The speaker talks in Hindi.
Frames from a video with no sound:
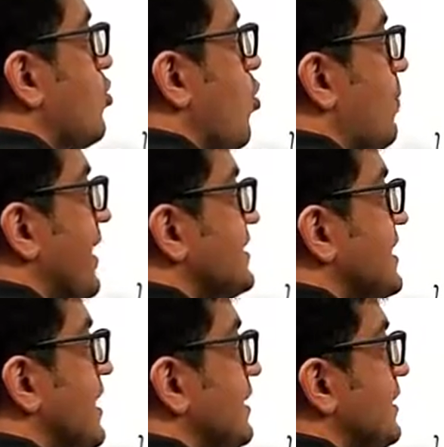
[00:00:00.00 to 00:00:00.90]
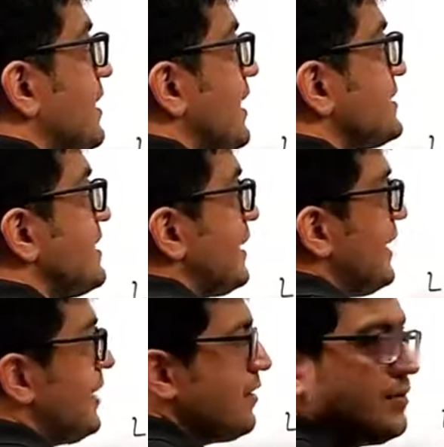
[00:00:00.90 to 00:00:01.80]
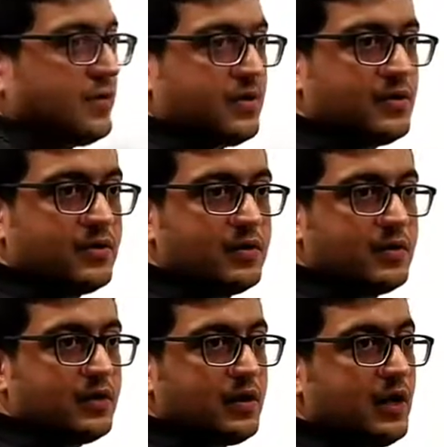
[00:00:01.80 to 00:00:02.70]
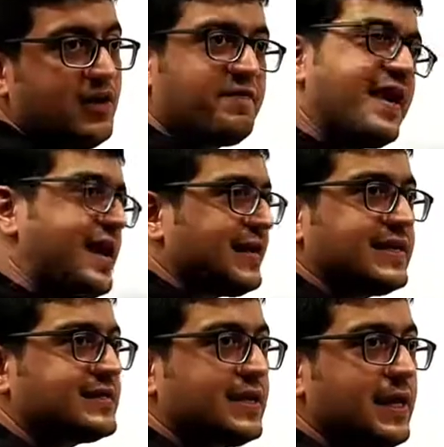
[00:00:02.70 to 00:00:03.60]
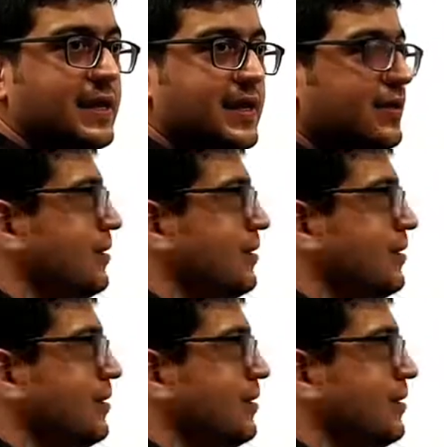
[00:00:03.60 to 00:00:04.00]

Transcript: खोपड़े से कितनी रेज निकलेंगी इनफाइनाइट रेज निकलेंगी